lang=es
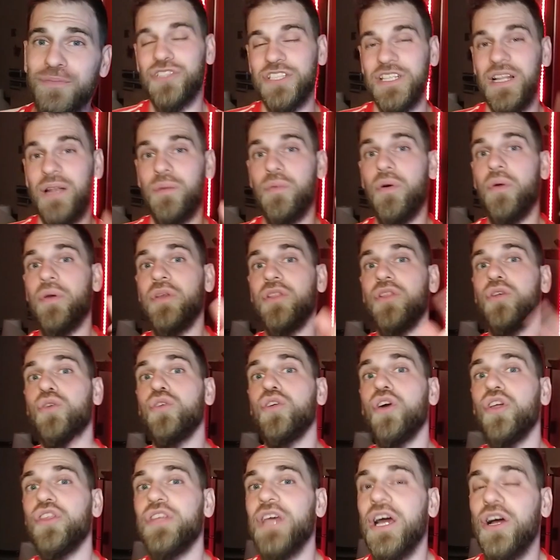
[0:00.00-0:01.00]
Nos estaremos viendo en
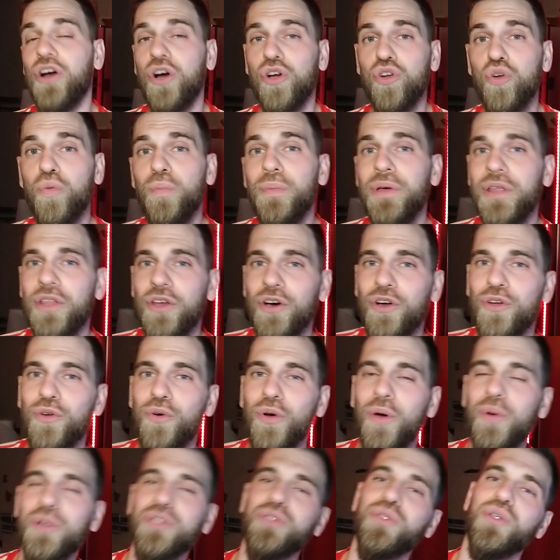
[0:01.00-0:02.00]
unos días con un video
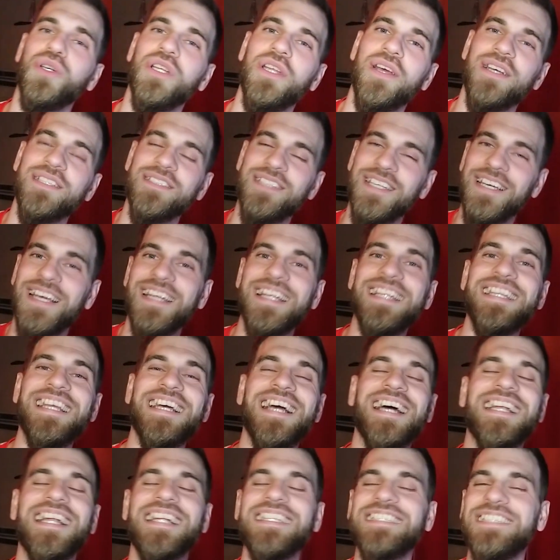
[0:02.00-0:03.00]
nuevo y suscríbanse que en
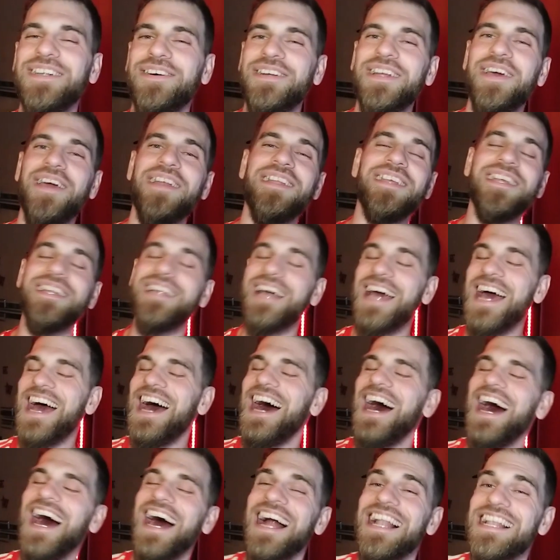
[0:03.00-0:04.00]
este canal se van a venir
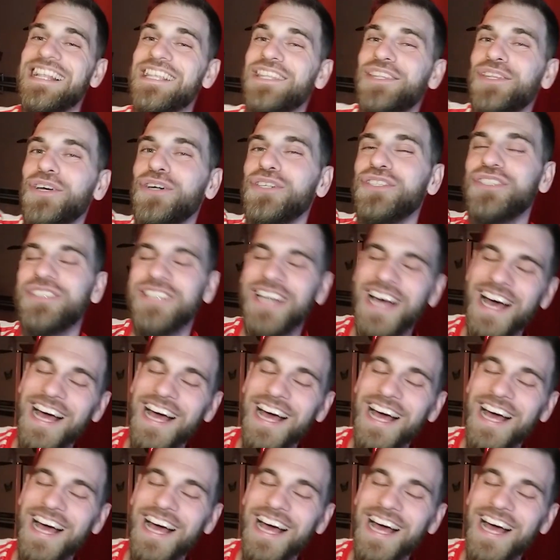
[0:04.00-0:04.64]
altos,